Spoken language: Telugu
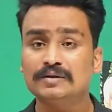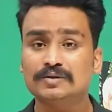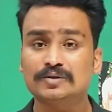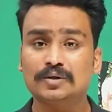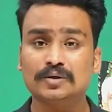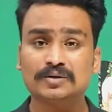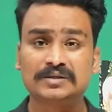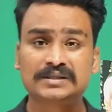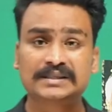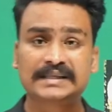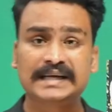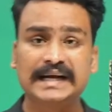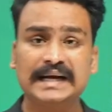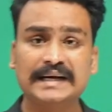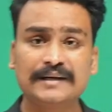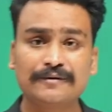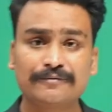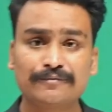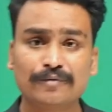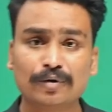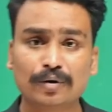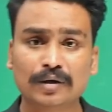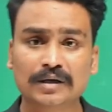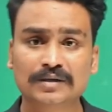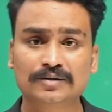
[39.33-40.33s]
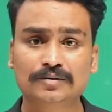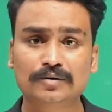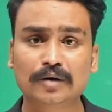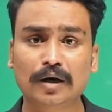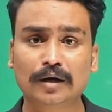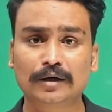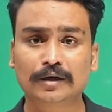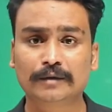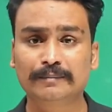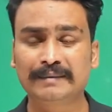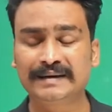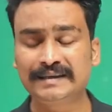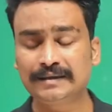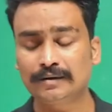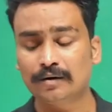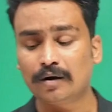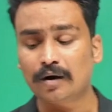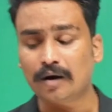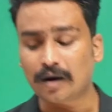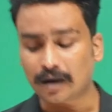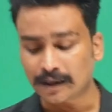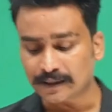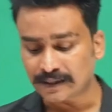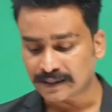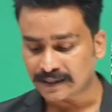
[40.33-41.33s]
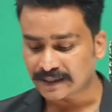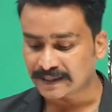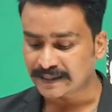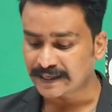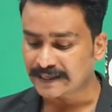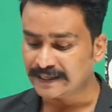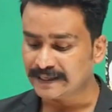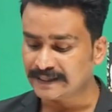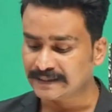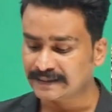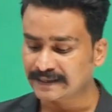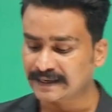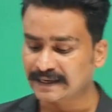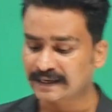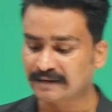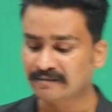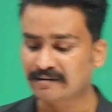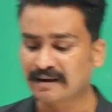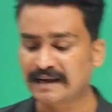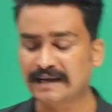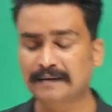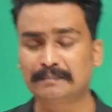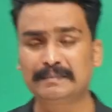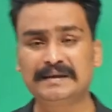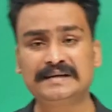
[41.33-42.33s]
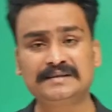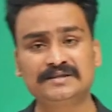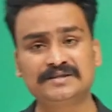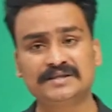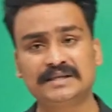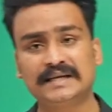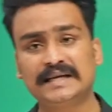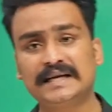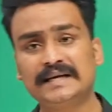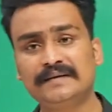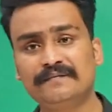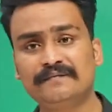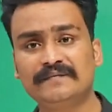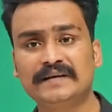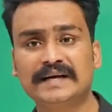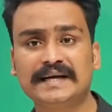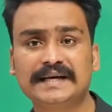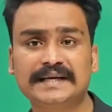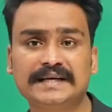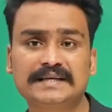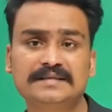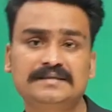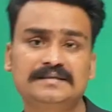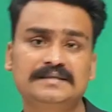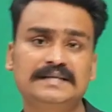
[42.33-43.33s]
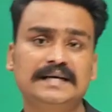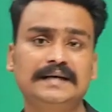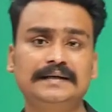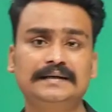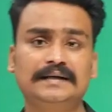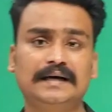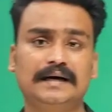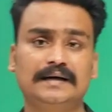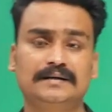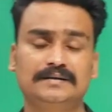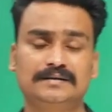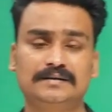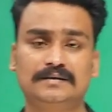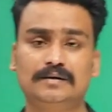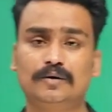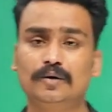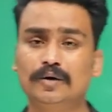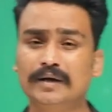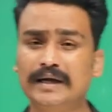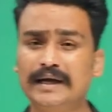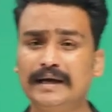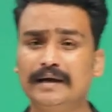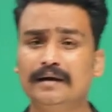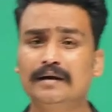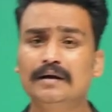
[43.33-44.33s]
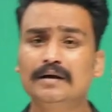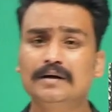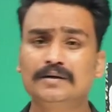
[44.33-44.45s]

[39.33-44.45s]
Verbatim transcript: సో స్టేట్ ఫోకస్ డాక్యుమెంట్ ఆన్ క్రెడిట్ రిక్వైర్మెంట్స్ ఇన్ వేరియస్ సెక్టార్స్ ఓకే